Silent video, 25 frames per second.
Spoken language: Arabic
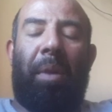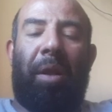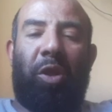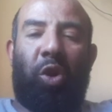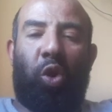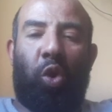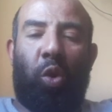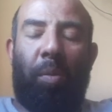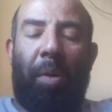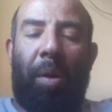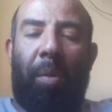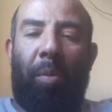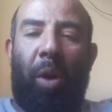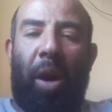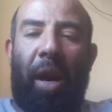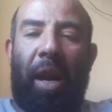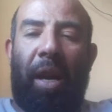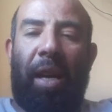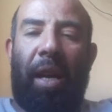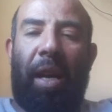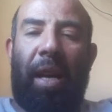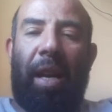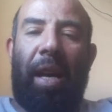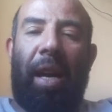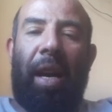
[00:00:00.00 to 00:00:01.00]
منظومة
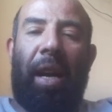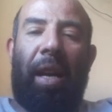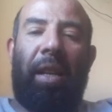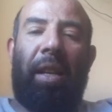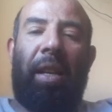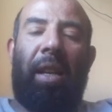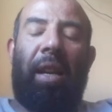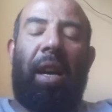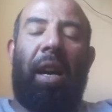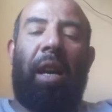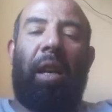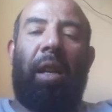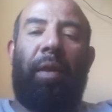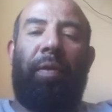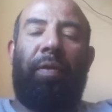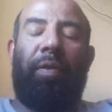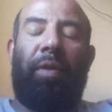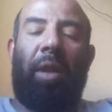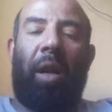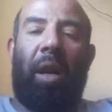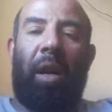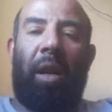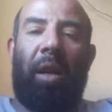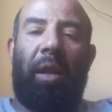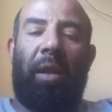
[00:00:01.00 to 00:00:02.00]
معينة يعني
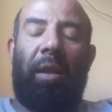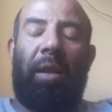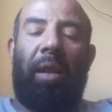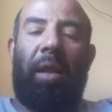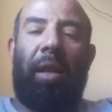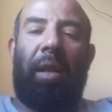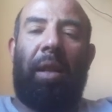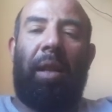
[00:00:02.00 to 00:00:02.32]
هنفترض